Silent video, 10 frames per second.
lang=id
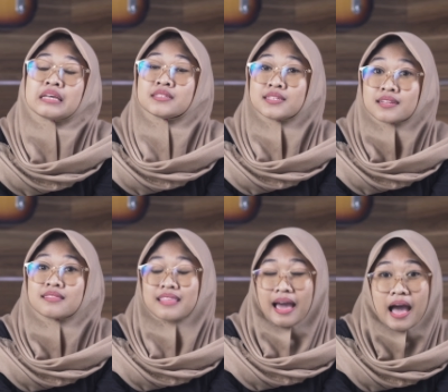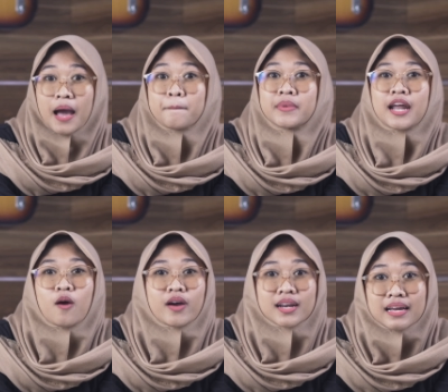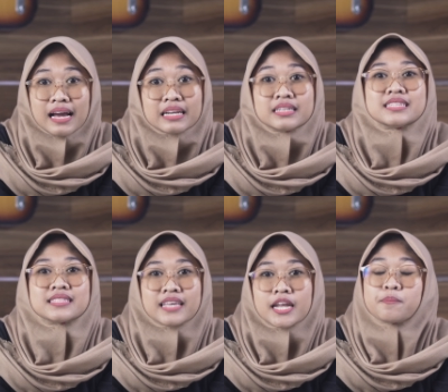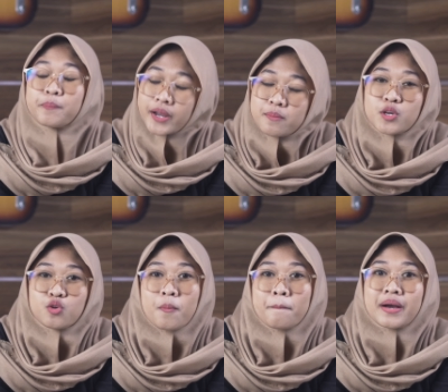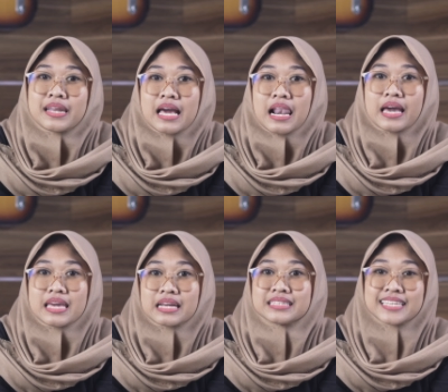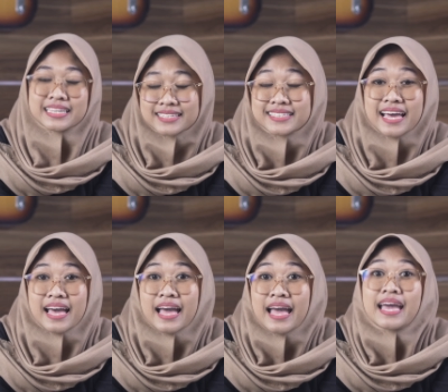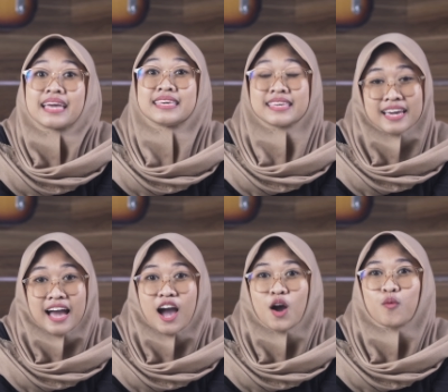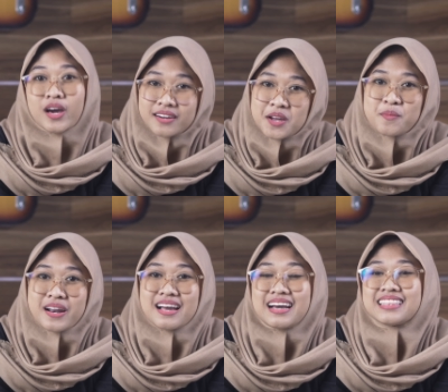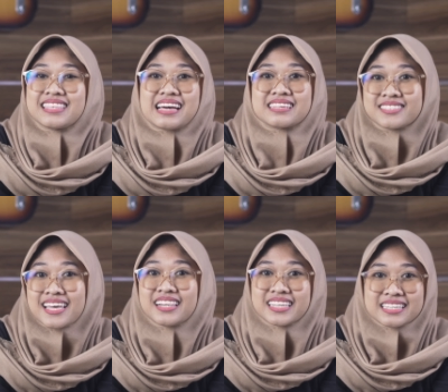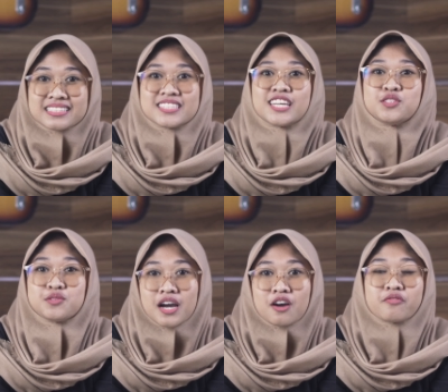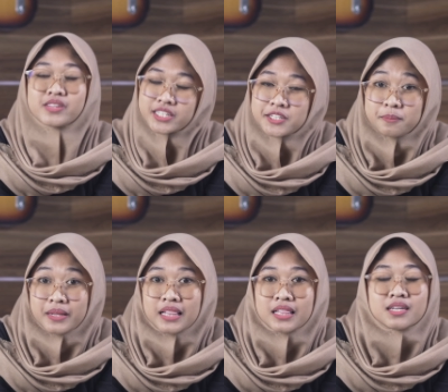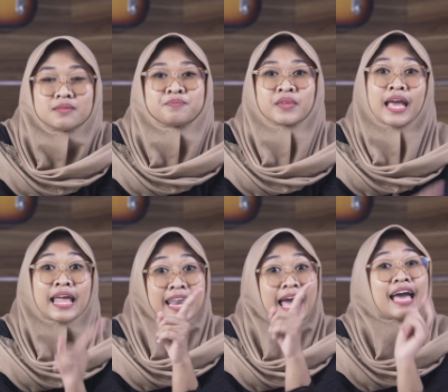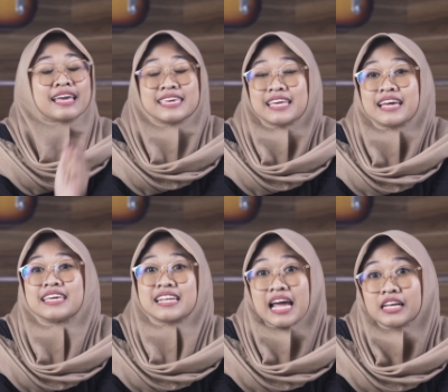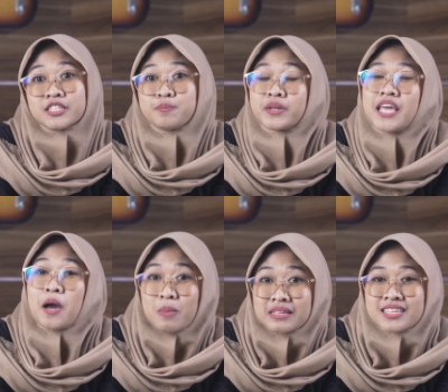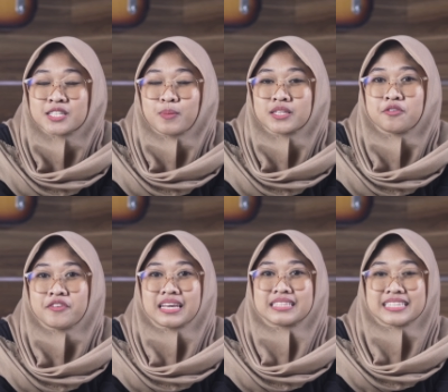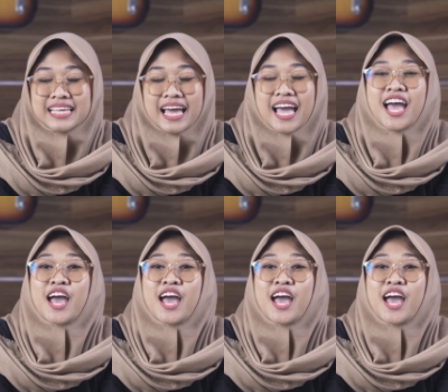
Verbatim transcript: serta menawarkan desain premium pada layar canggihnya hingga warna perangkat yang stylish dan juga fashionable. Nah, kira-kira seperti apa sih spesifikasinya?